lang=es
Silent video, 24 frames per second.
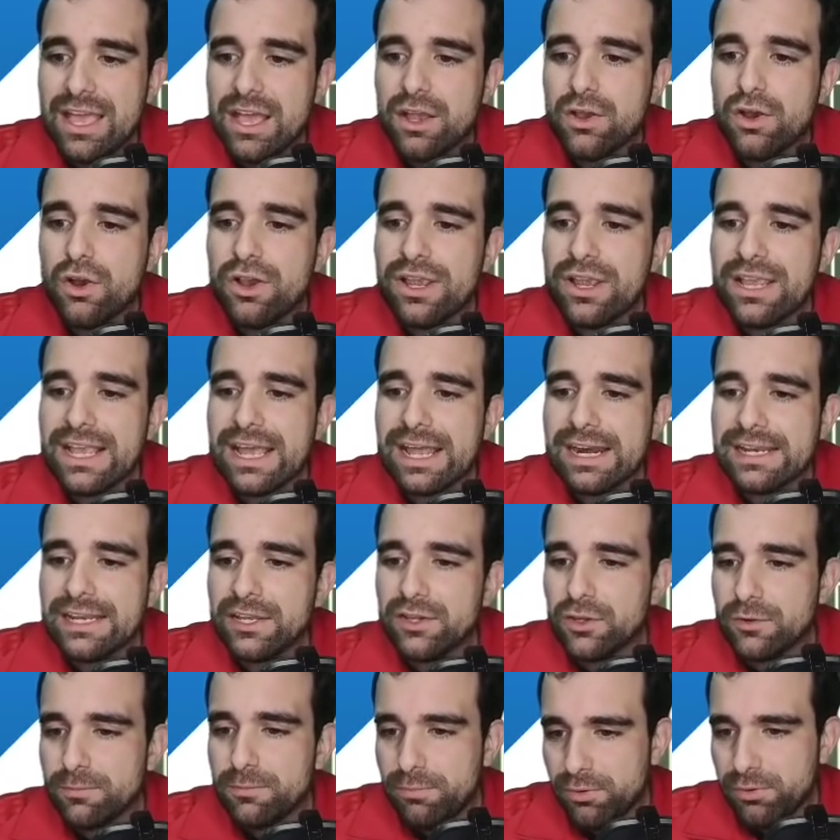Con
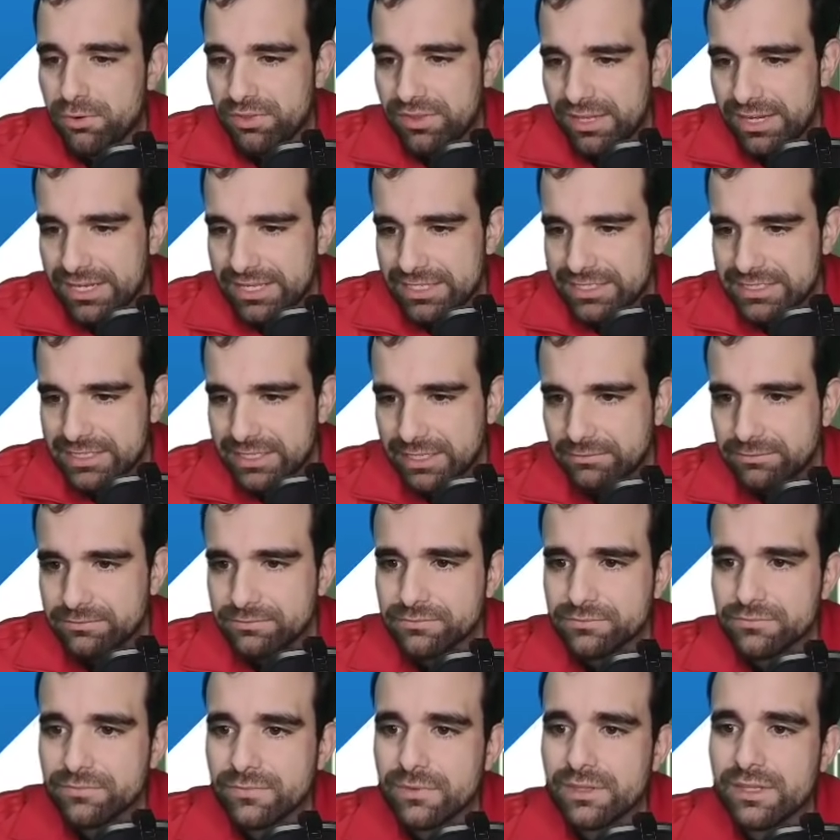Carrillo por derecha
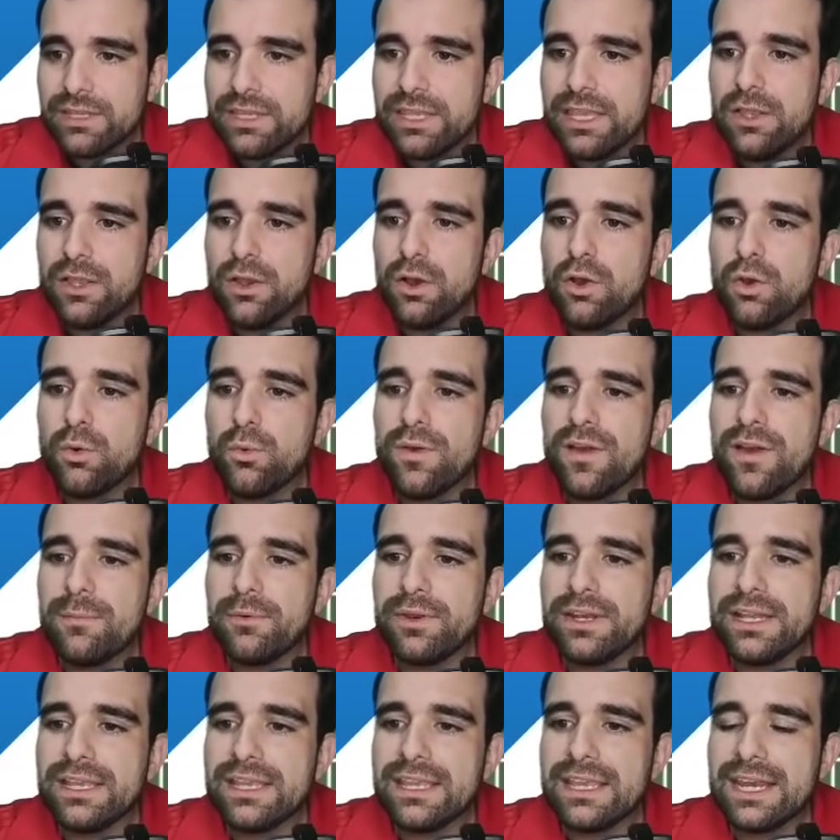y con Cueva
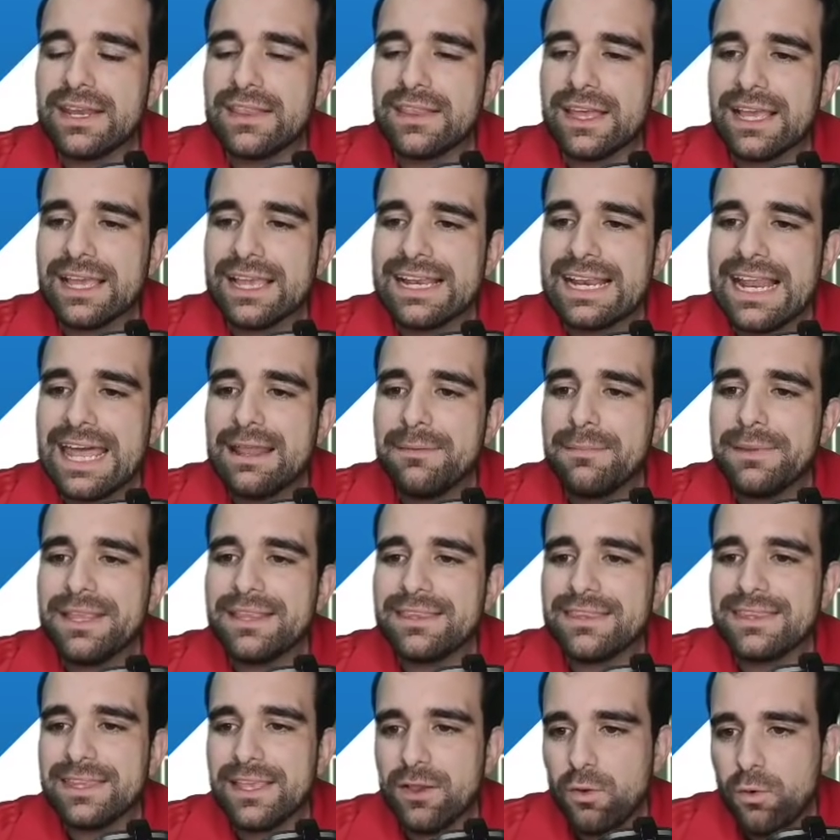por izquierda.
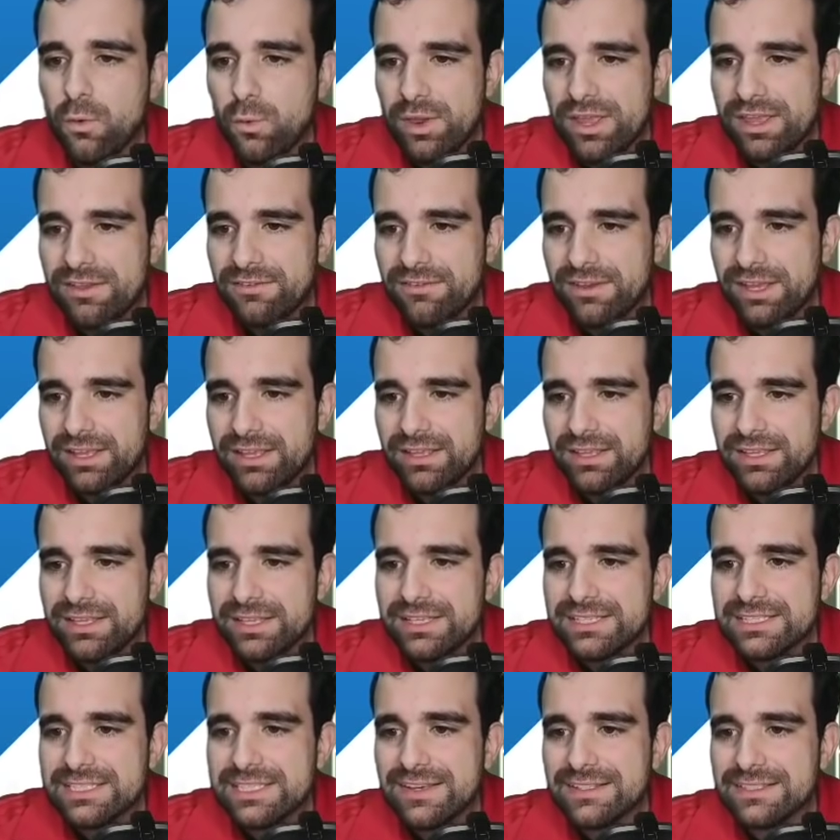Claramente Cueva
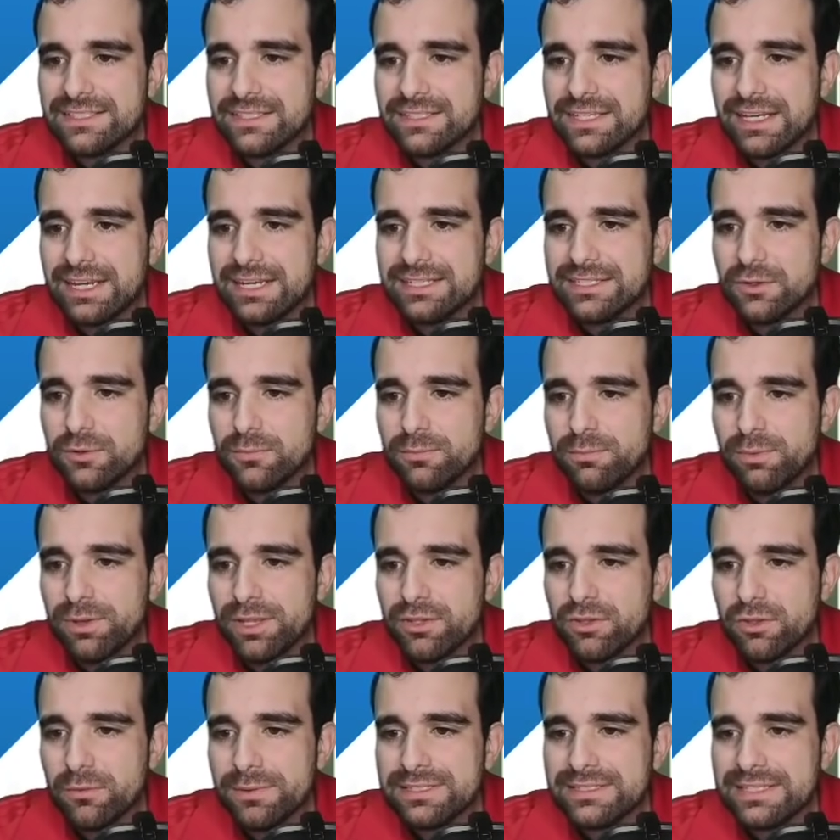se va a centralizar un
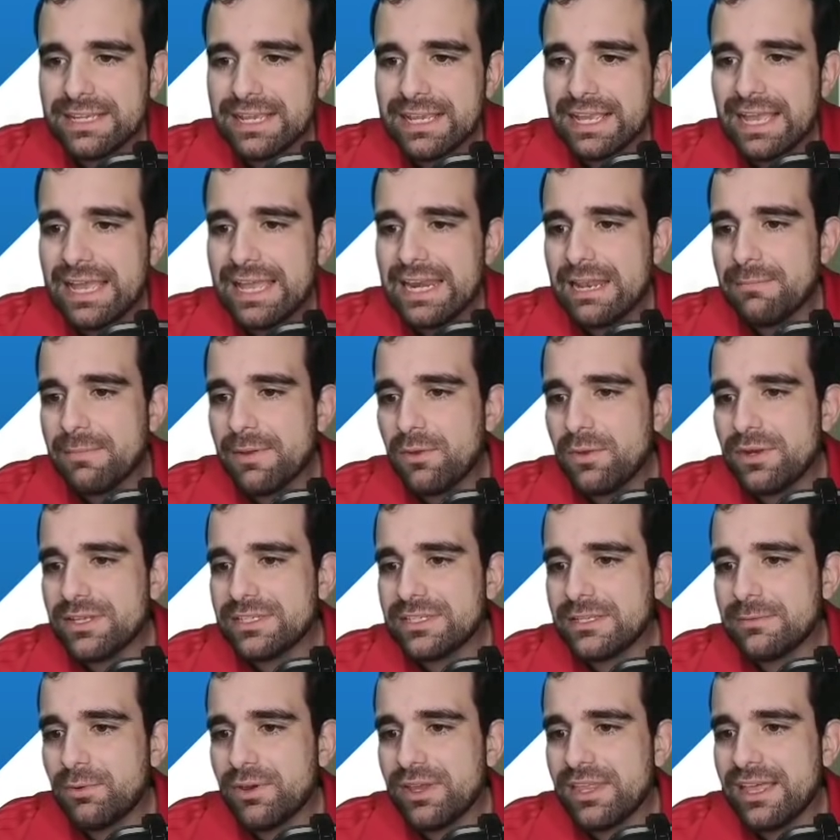poquito más acá, la Padula
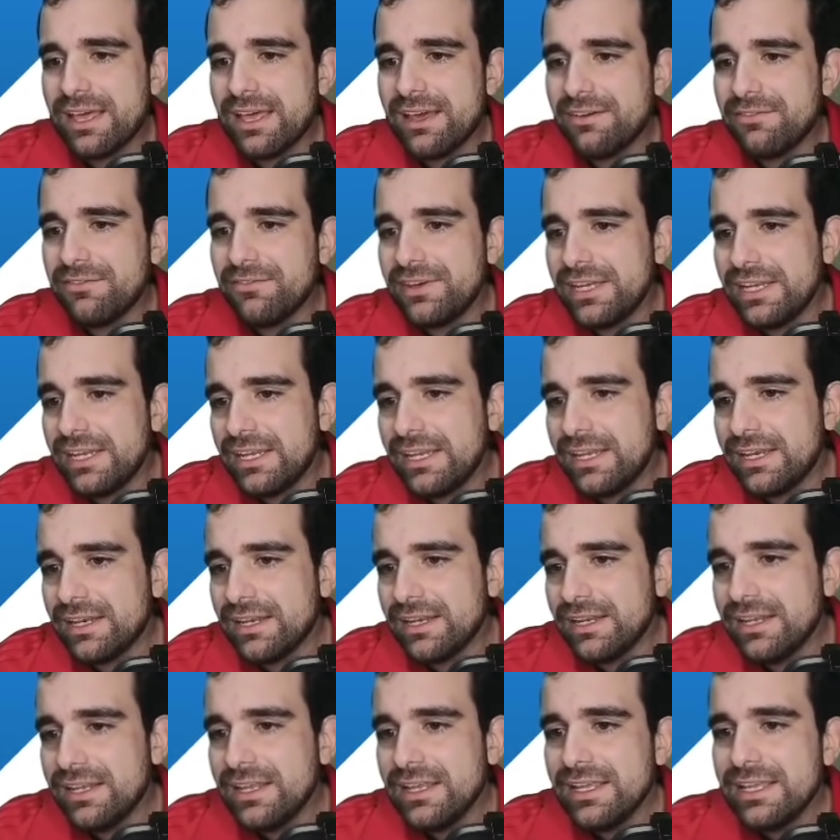se puede abrir,
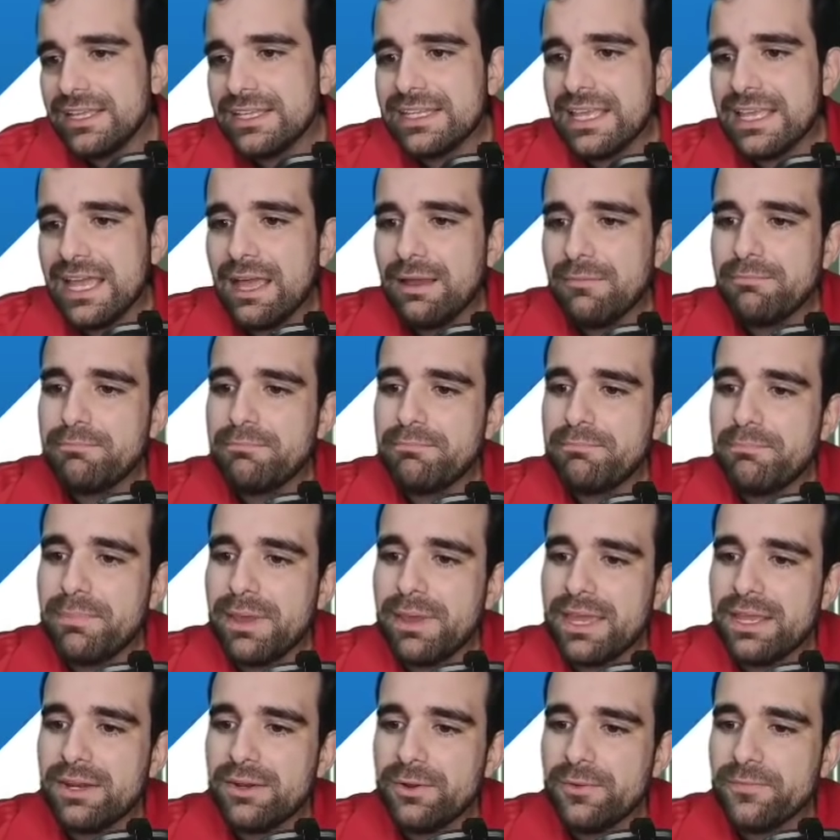ya,
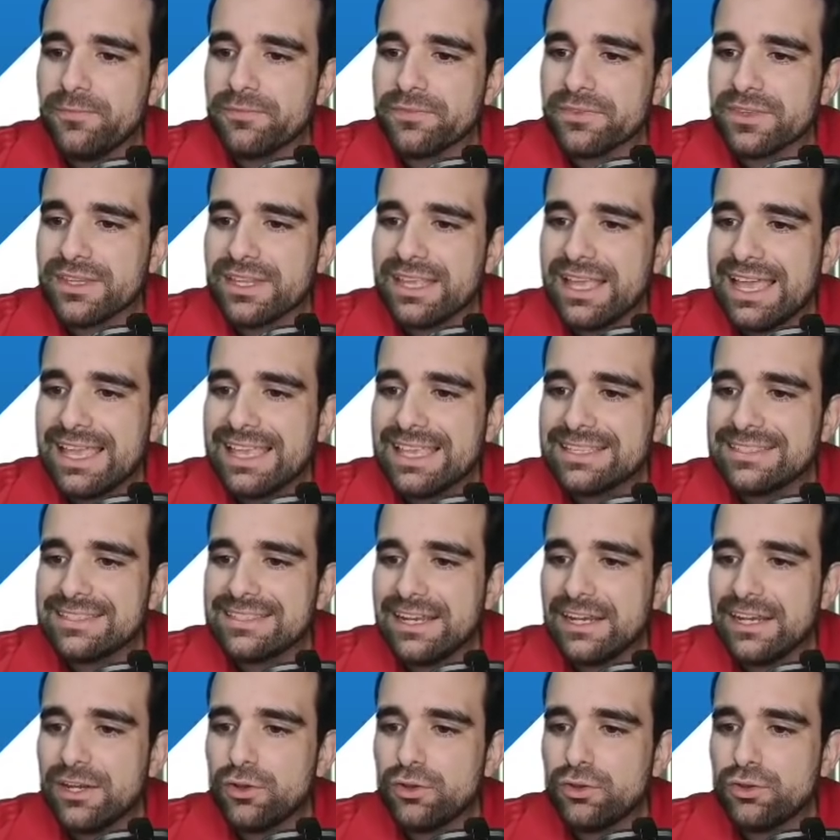pero hay que
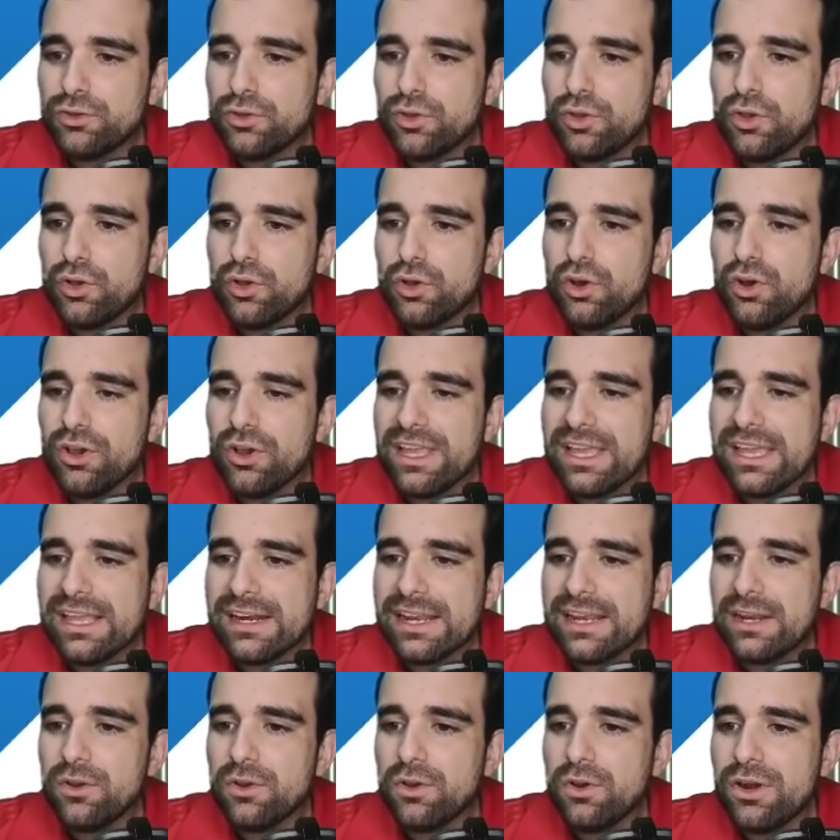salir con todo, con
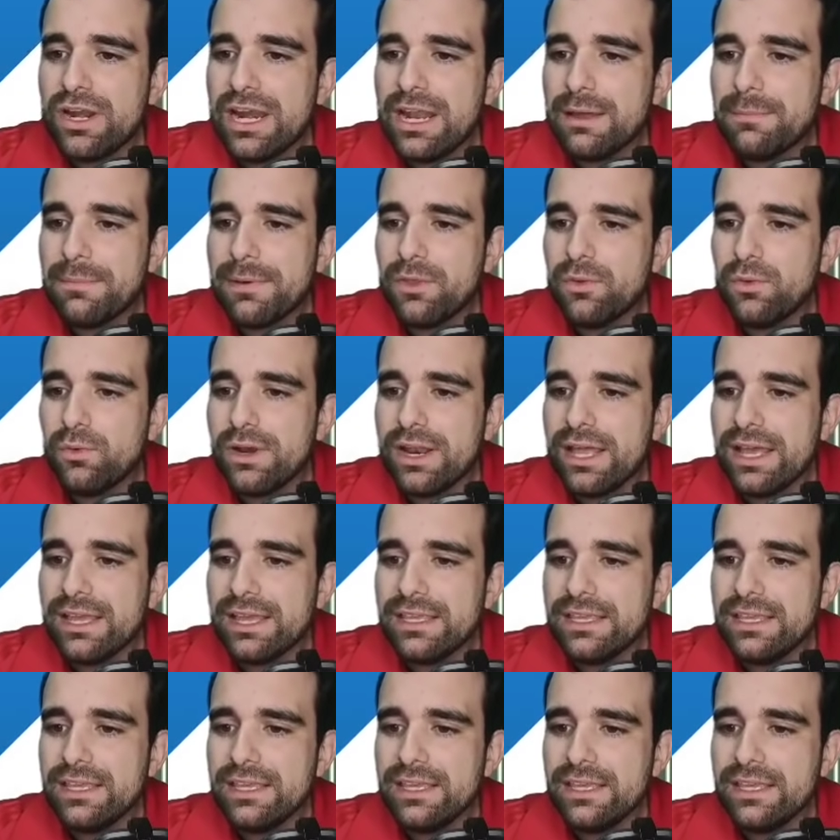Guerrero, con la Padula
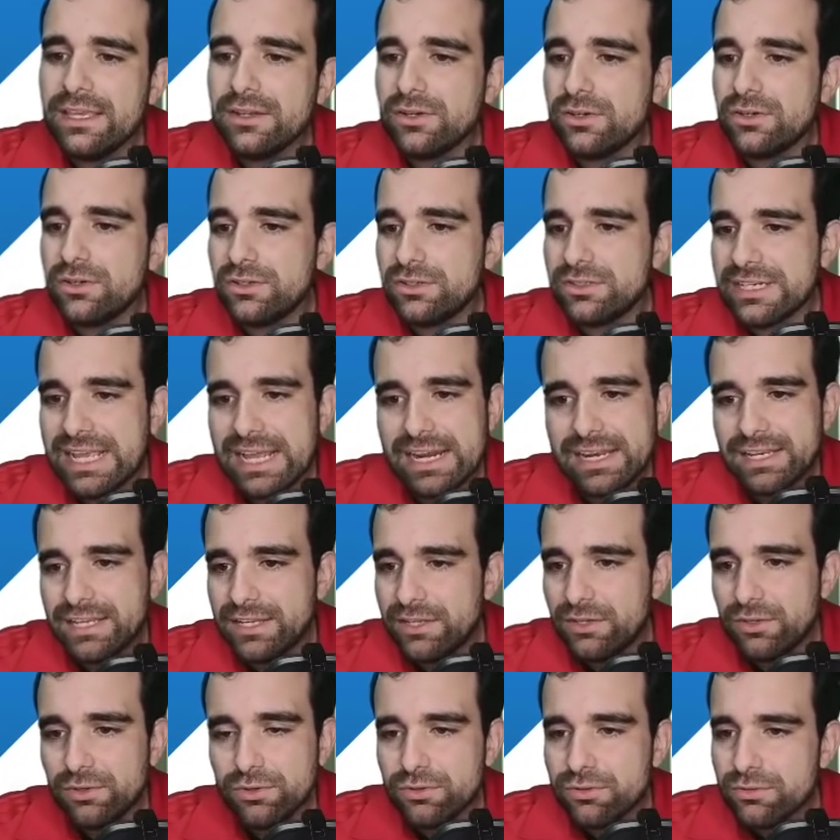y con
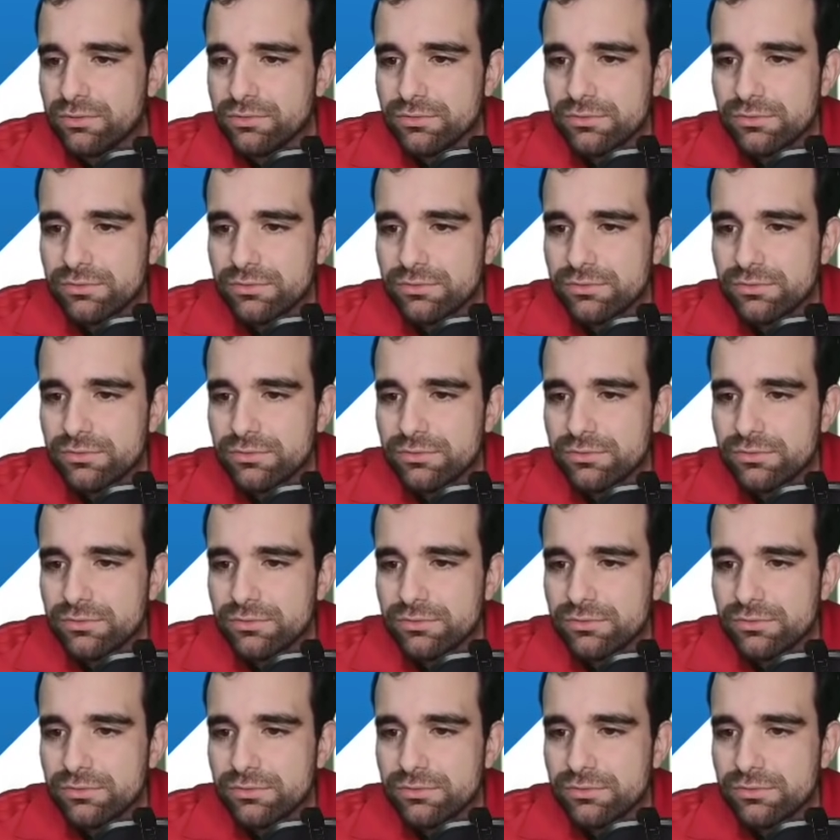Carrillo.